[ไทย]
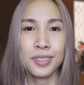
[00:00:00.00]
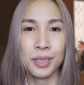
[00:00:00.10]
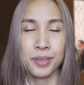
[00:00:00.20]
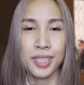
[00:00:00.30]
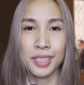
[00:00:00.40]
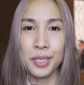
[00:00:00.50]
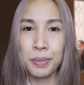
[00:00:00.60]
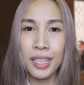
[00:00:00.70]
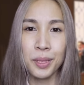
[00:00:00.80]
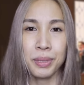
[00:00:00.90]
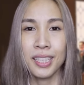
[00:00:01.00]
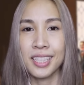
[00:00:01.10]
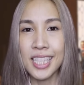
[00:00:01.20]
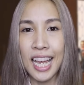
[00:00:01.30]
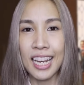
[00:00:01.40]
กับสิ่งที่เพลิดเพลิน
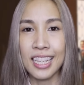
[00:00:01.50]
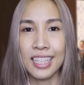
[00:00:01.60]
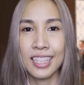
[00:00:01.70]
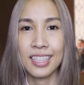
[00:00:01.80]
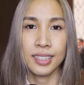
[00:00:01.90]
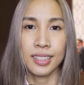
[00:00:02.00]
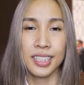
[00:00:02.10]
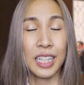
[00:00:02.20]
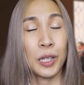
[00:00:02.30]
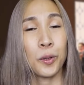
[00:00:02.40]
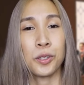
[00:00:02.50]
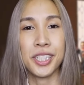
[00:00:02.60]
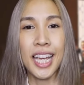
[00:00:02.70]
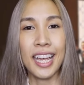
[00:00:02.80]
ใจจันลงใจ